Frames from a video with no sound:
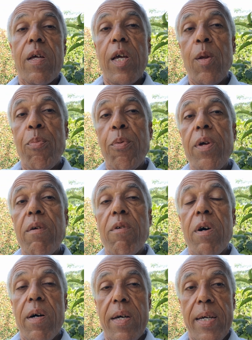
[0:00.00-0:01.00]
Il peut y
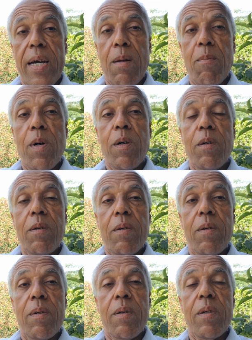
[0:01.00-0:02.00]
avoir également
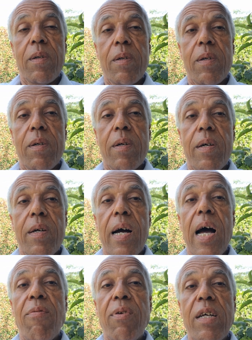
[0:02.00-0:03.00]

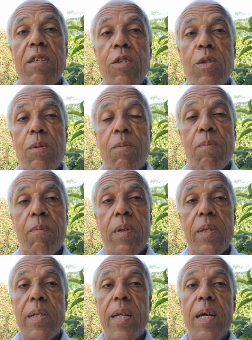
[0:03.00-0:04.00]
inflation,
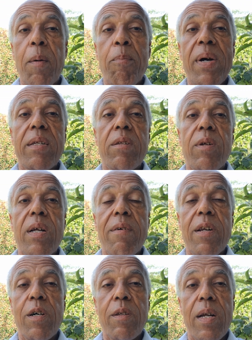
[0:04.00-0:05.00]
c'est-à-dire baisse de la
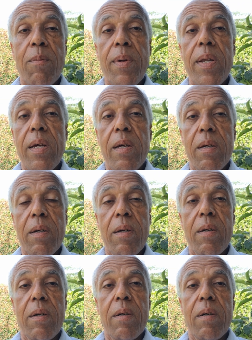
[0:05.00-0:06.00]
valeur de la monnaie,
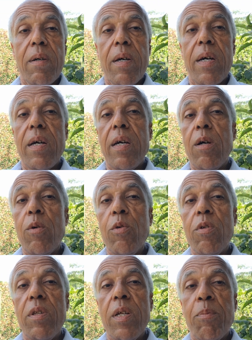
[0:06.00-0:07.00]
et
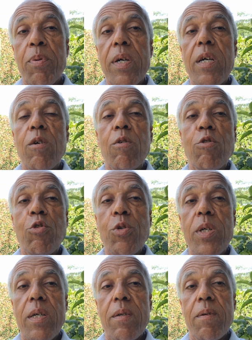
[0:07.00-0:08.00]
hausse des prix
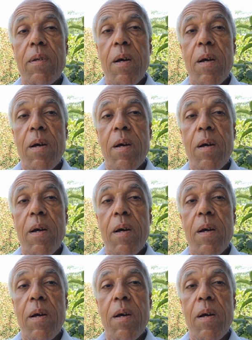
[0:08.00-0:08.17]
conjugués.